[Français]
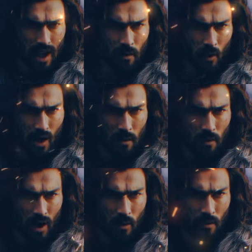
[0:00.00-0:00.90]
et pour
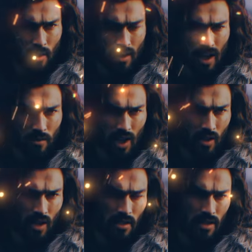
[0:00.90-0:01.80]
rappeler au monde la
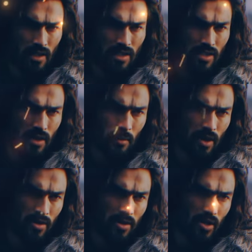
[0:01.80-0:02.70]
fragilité de ses
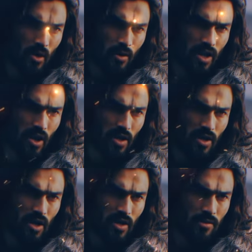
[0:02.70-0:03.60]
prétentions à la
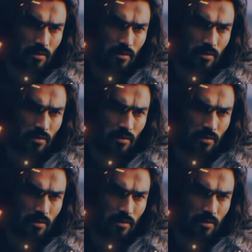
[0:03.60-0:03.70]
grandeur.